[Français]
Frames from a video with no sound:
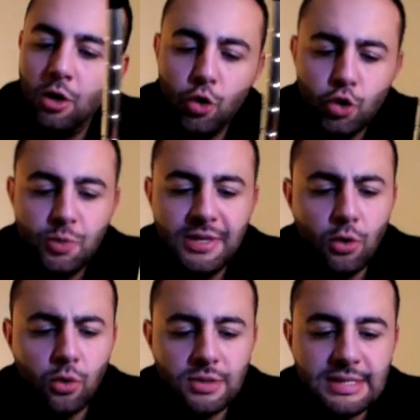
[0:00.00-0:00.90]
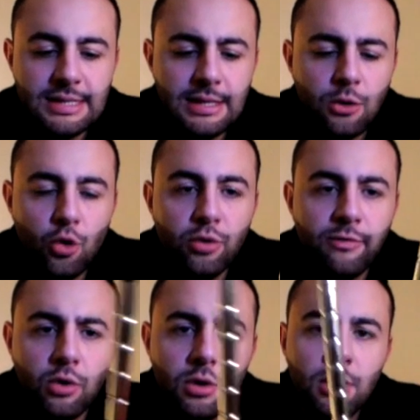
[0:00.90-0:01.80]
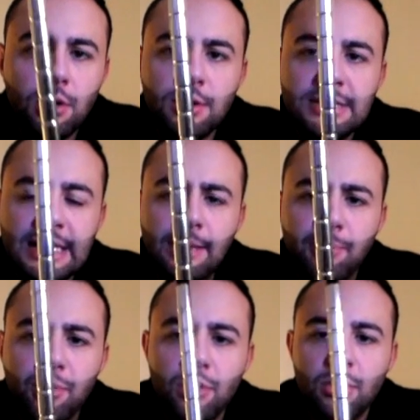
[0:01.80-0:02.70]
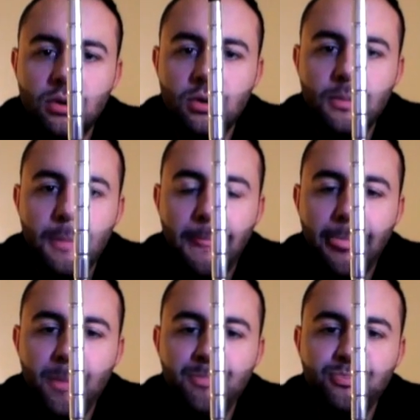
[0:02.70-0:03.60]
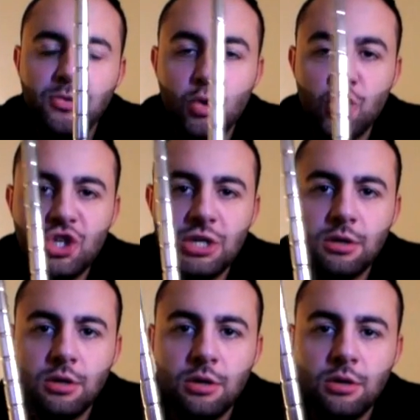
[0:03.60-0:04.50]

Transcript: Le tuyau, c'est le nouveau strip de chez